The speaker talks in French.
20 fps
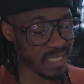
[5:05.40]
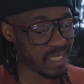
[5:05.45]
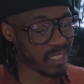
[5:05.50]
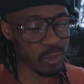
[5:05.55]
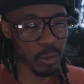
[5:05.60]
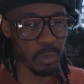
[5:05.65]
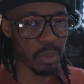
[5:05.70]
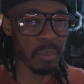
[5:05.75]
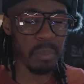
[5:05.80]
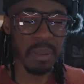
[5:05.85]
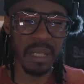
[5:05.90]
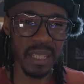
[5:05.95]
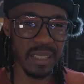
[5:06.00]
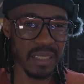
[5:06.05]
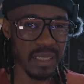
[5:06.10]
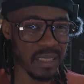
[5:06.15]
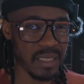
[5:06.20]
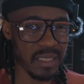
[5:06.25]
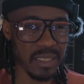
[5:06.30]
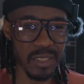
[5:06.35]
et te prends pas
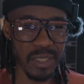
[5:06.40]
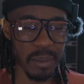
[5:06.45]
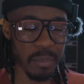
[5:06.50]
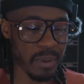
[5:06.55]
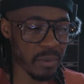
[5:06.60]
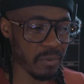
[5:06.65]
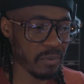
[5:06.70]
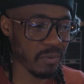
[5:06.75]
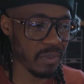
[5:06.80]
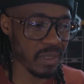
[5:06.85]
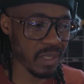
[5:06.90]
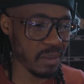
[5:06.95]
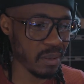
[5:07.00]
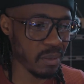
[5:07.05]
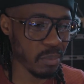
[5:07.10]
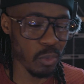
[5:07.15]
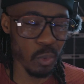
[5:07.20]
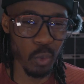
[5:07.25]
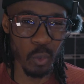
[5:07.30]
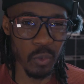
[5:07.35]
la tête si t'as pas
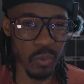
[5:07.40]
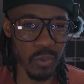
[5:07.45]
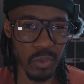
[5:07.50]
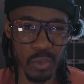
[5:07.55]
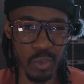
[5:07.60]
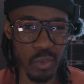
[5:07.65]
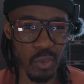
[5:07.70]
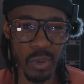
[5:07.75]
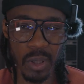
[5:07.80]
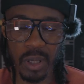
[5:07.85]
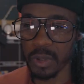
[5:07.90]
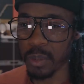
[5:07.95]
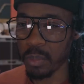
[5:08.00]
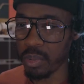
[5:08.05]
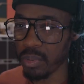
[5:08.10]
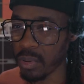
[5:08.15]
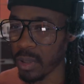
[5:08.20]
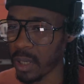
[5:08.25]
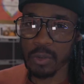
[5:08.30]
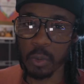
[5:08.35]
fait beaucoup de vues au début.